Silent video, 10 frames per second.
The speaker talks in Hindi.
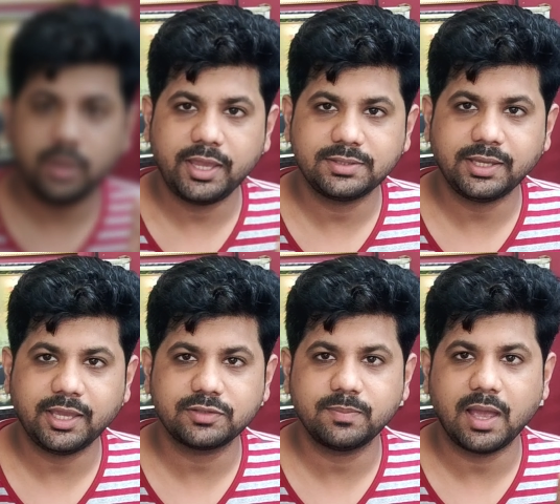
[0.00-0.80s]
तो
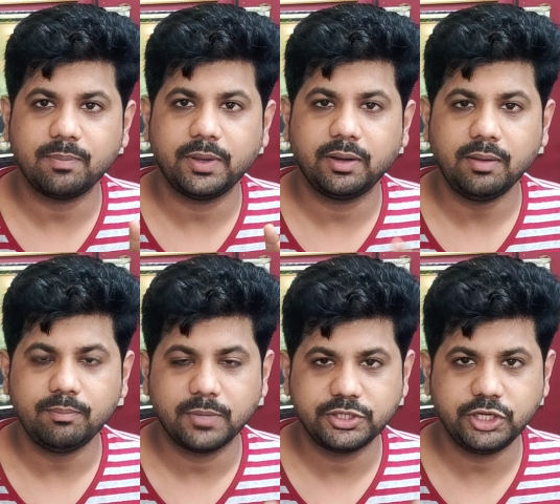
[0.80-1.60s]
ऐसे केस में आप है
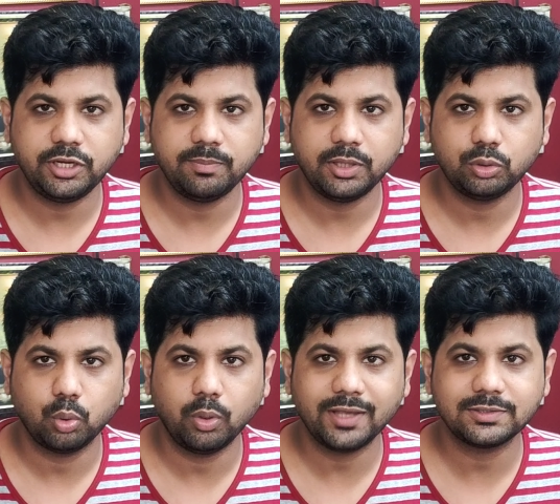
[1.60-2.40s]
ना मशीन में
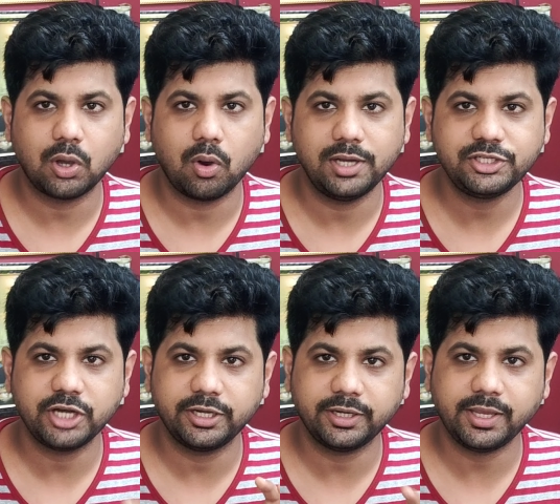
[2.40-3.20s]
थोड़ा सा ऑयल
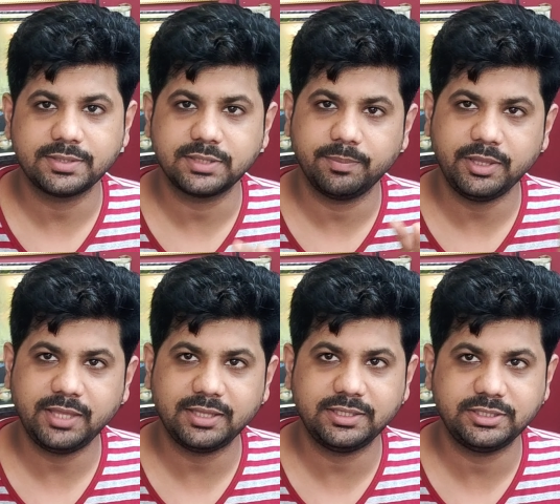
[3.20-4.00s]
शटर के हिस्से
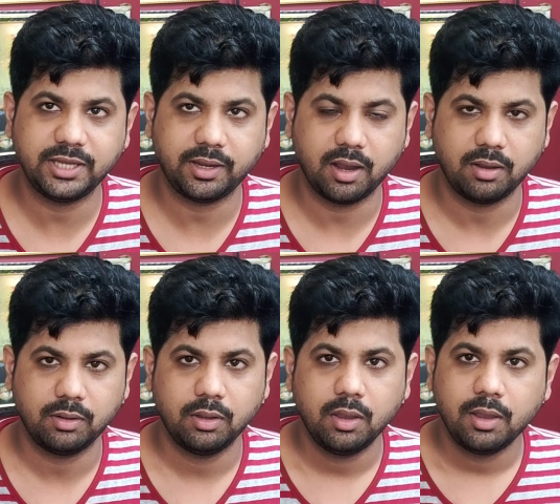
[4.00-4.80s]
में दे दीजिएगा
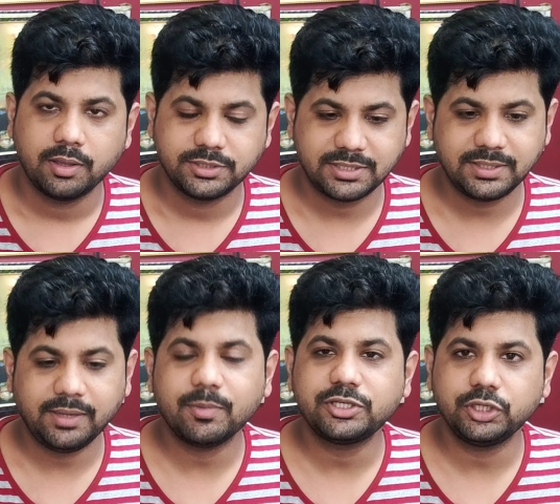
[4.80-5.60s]

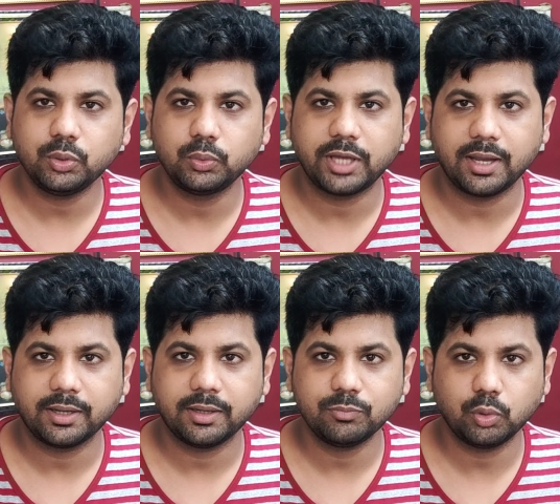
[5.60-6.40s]
जैसे कि मशीन को
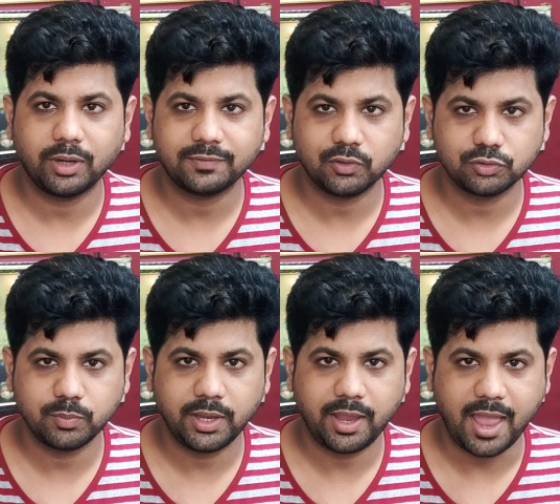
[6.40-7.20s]
उठाकर हम थोड़ा सा
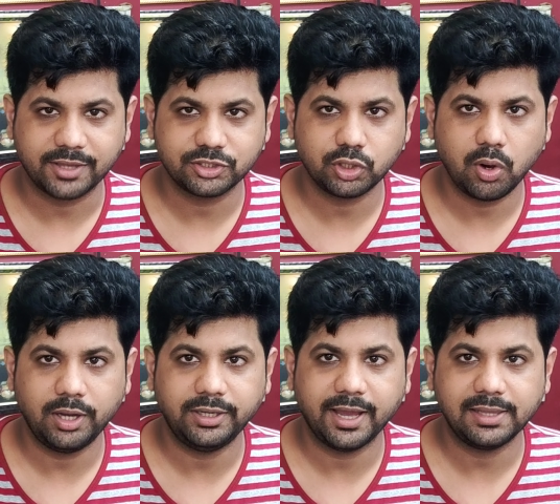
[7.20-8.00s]
उसमें एक्स्ट्रा
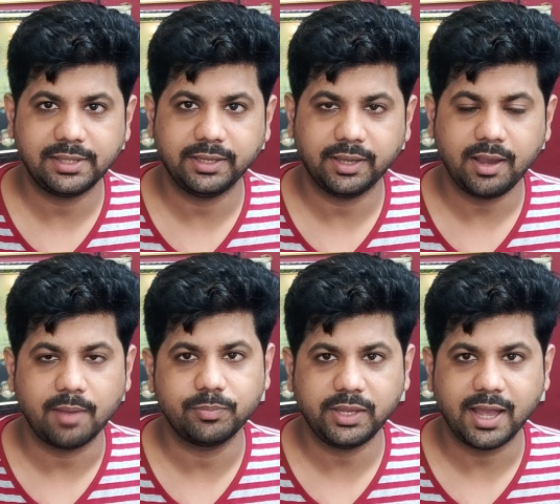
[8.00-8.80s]
ऑयल डाल देंगे
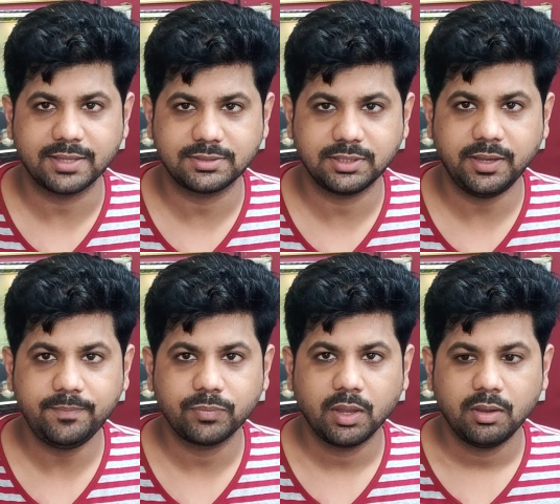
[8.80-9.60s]
अपने हाथ
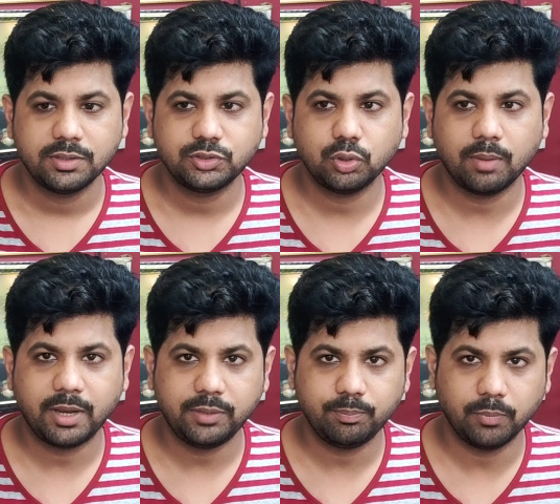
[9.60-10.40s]
से जो
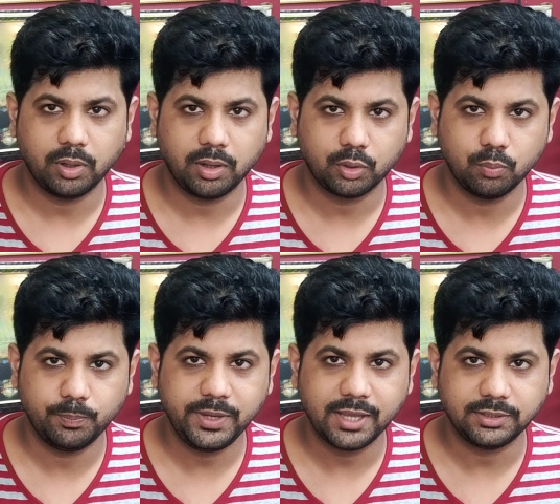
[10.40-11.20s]
हमारी
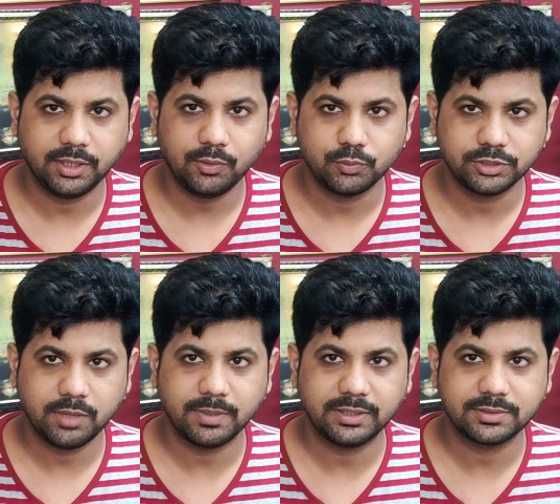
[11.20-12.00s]
कुप्पी आती है
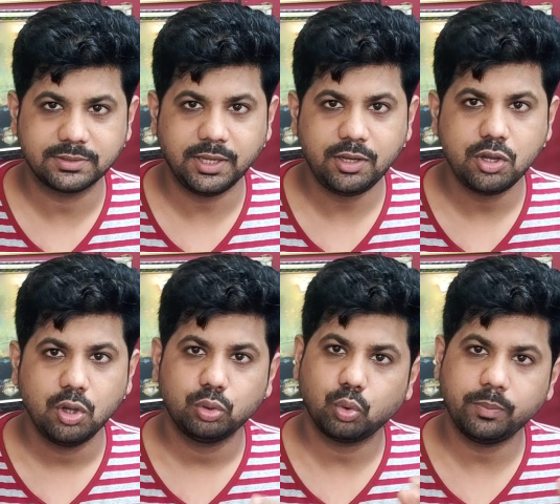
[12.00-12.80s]
उसकी मदद से
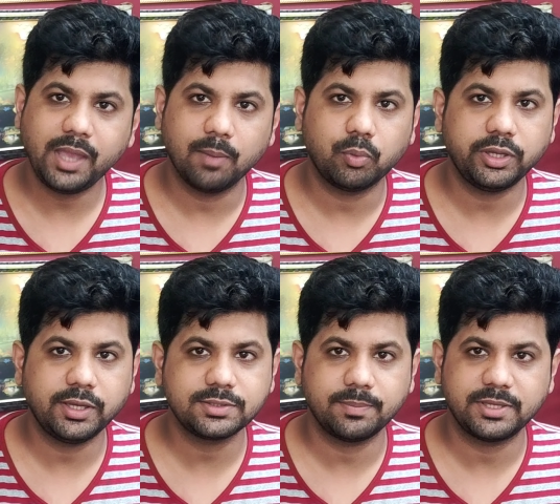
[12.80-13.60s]
तो भी आपको
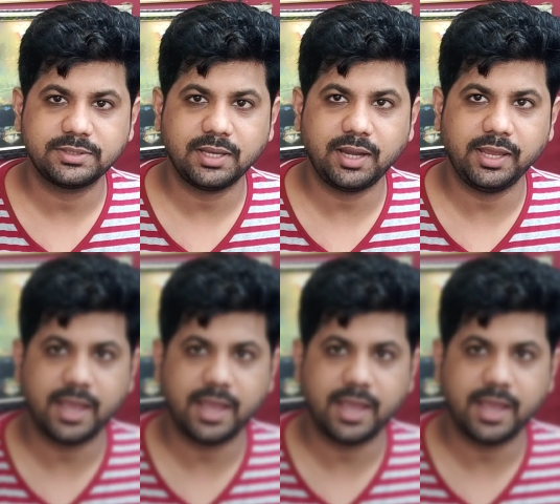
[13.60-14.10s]
यह समस्या